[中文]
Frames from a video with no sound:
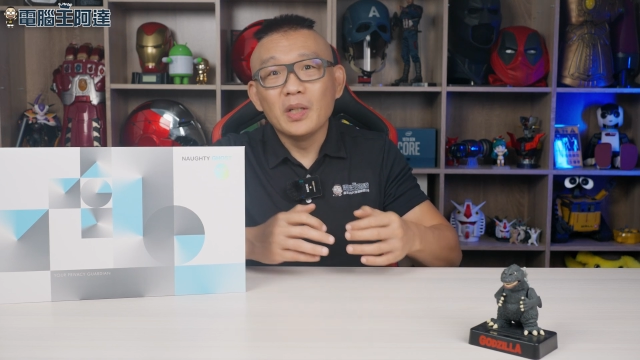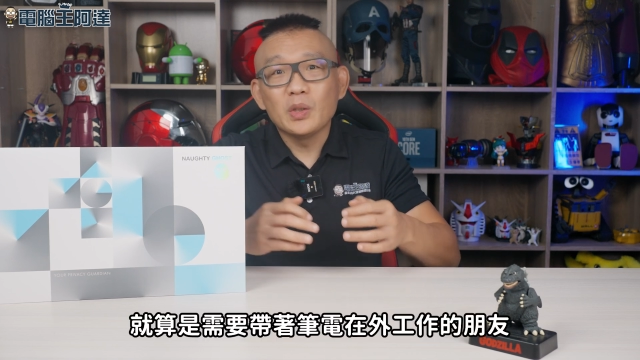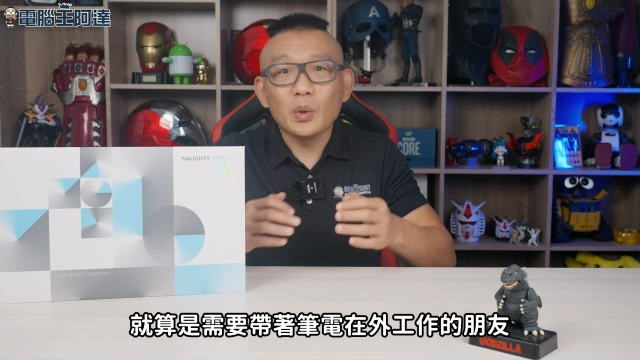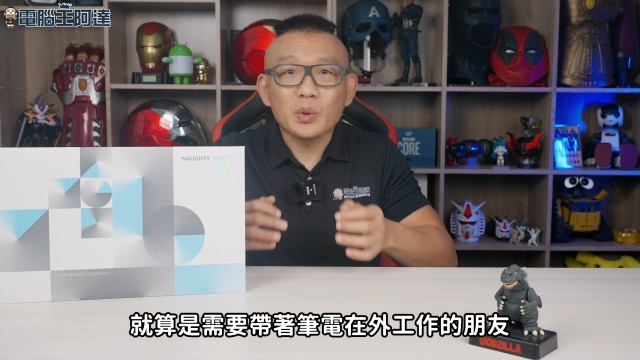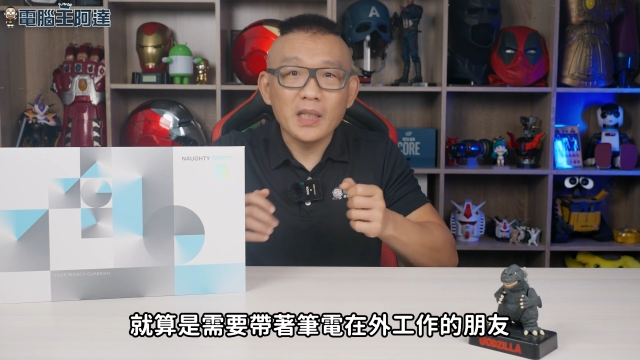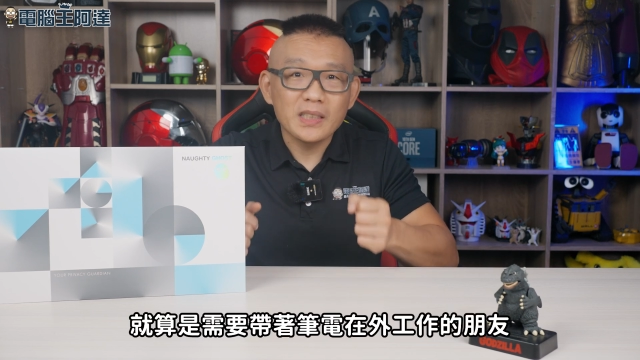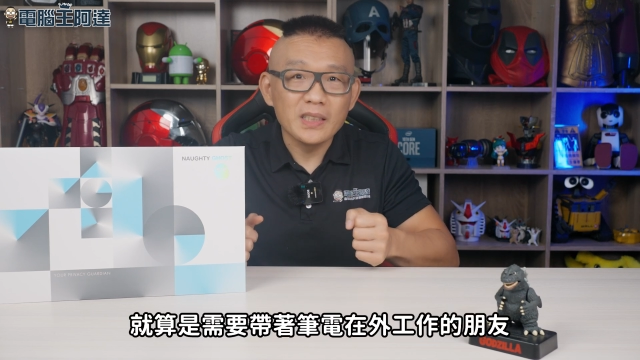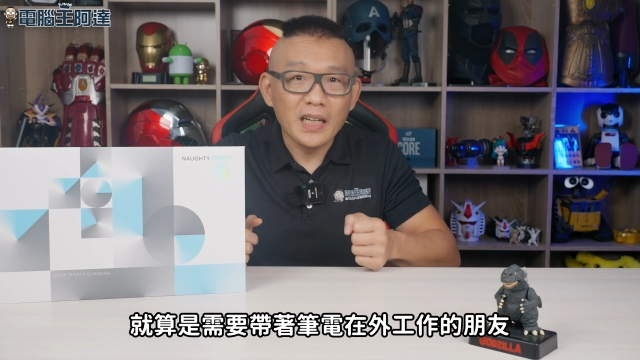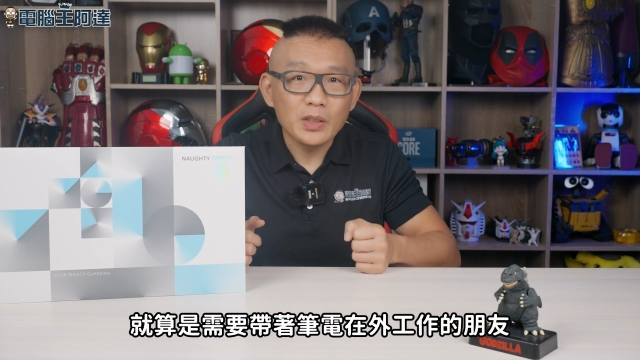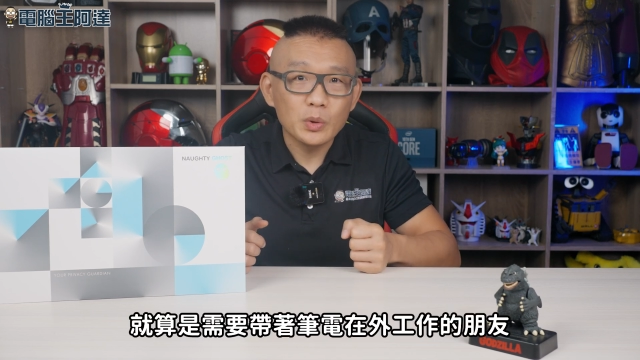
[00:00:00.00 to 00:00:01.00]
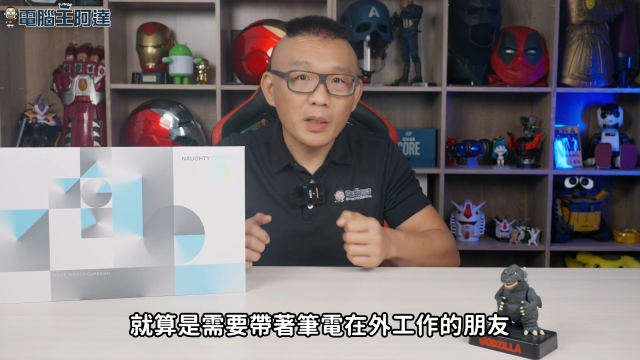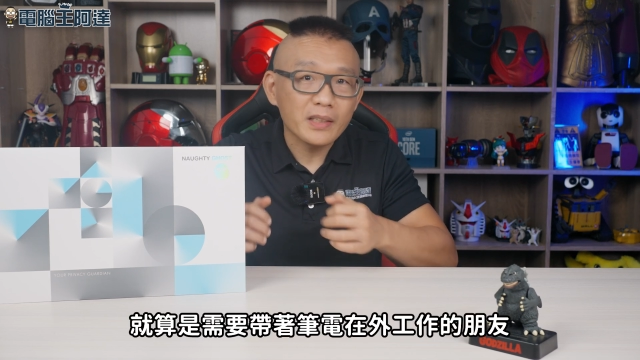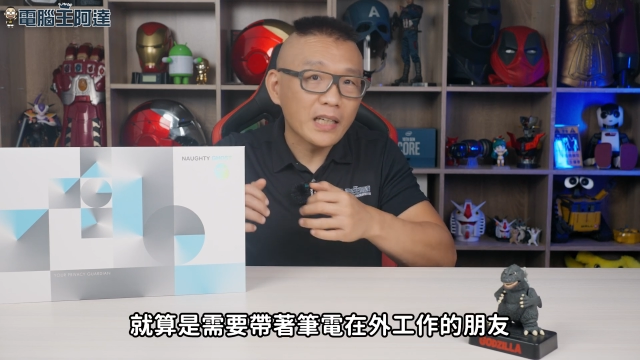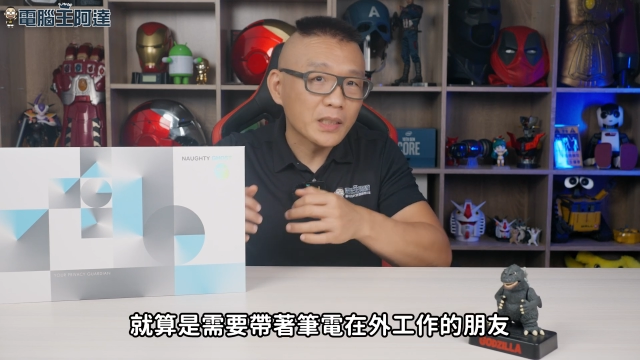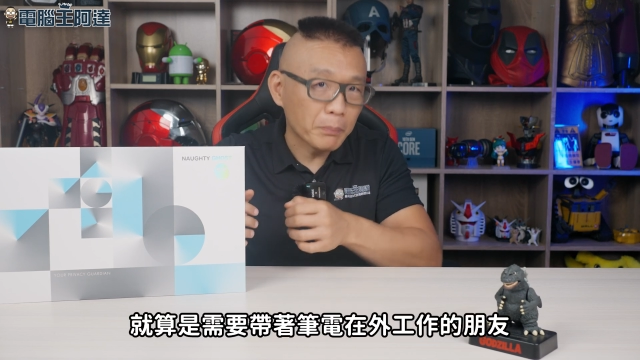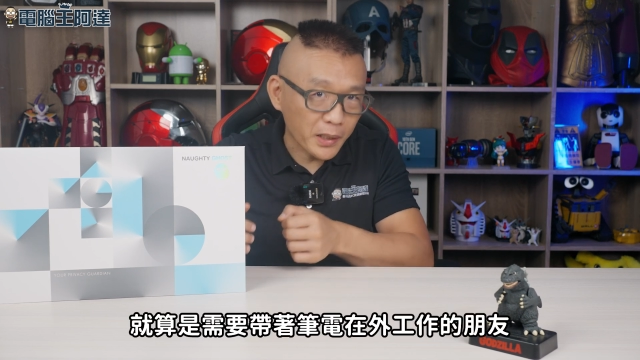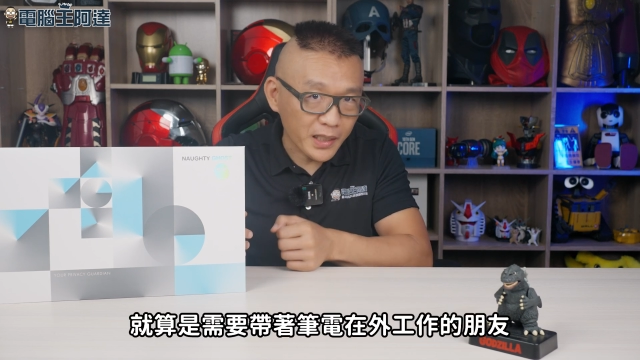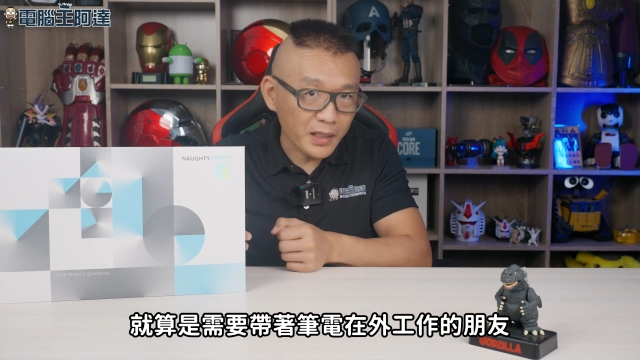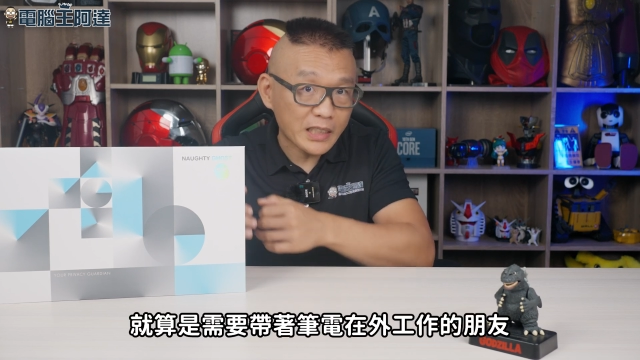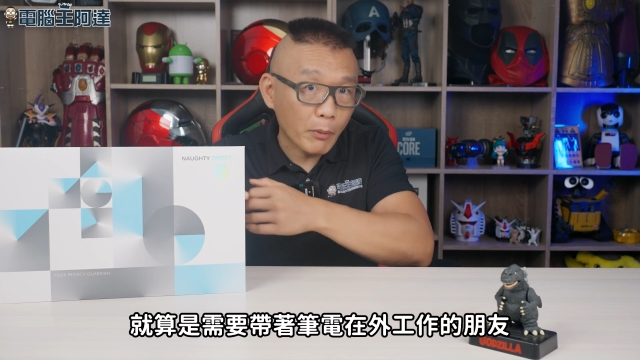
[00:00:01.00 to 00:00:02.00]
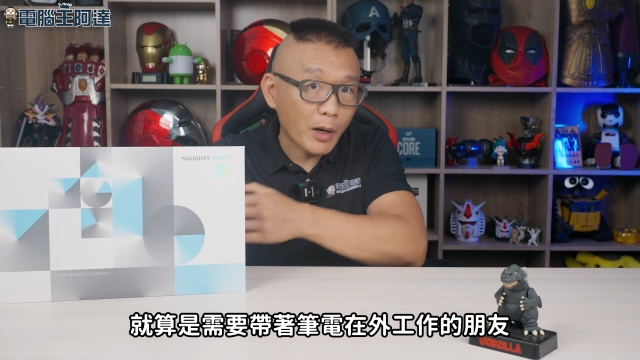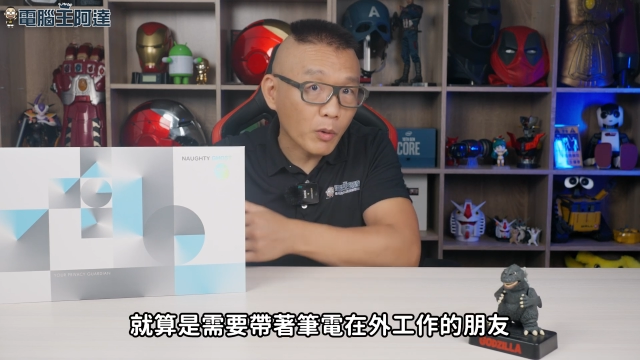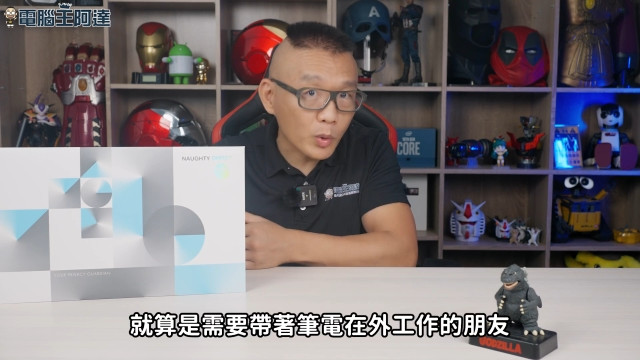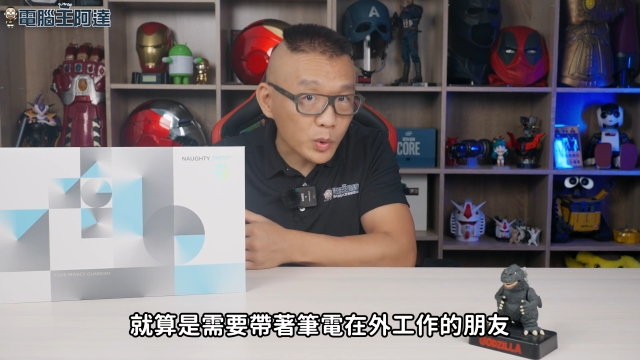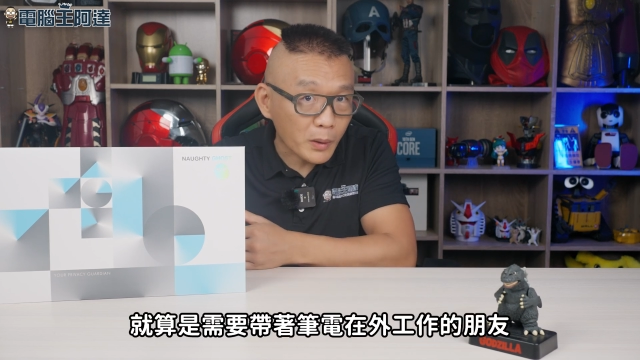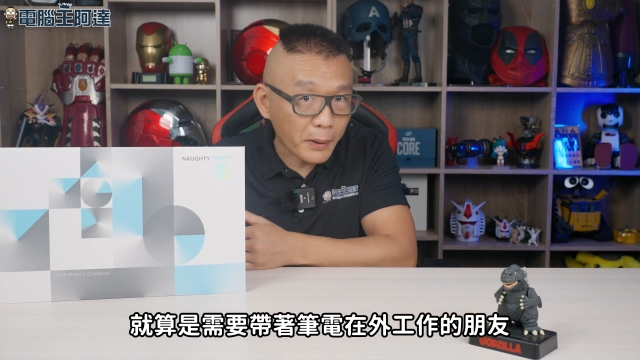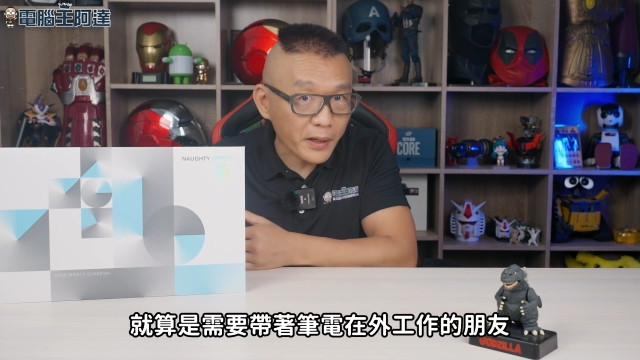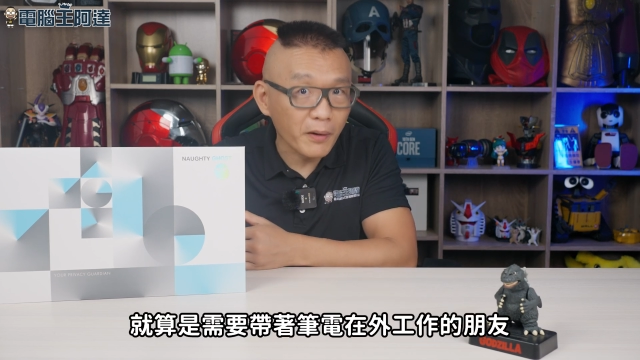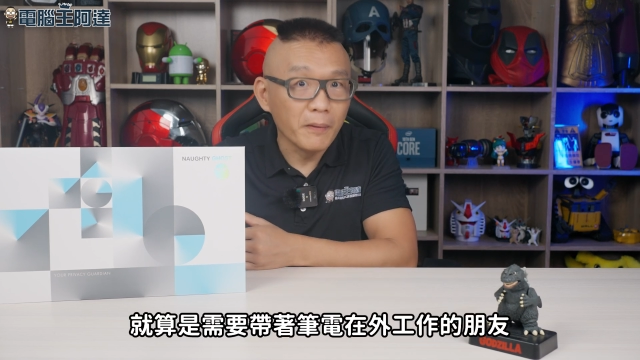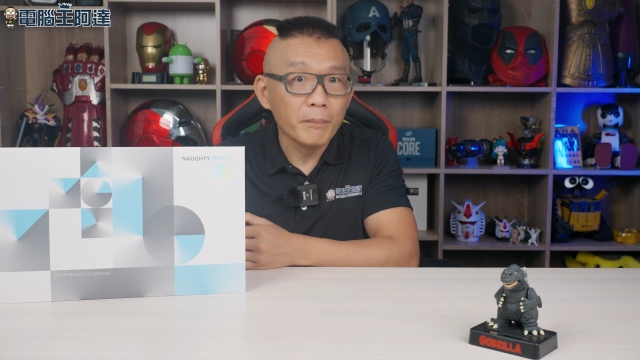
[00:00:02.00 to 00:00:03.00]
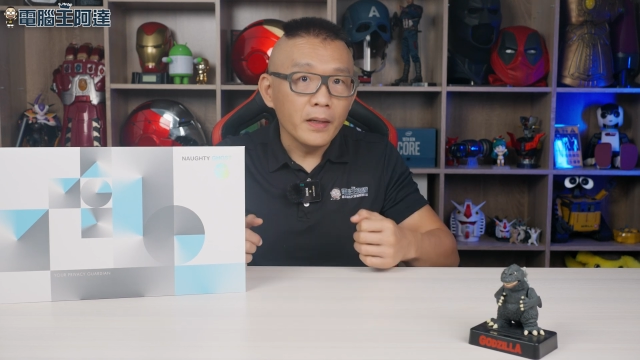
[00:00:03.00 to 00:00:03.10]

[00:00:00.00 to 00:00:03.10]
就算是啊需要带着笔电在外工作的朋友。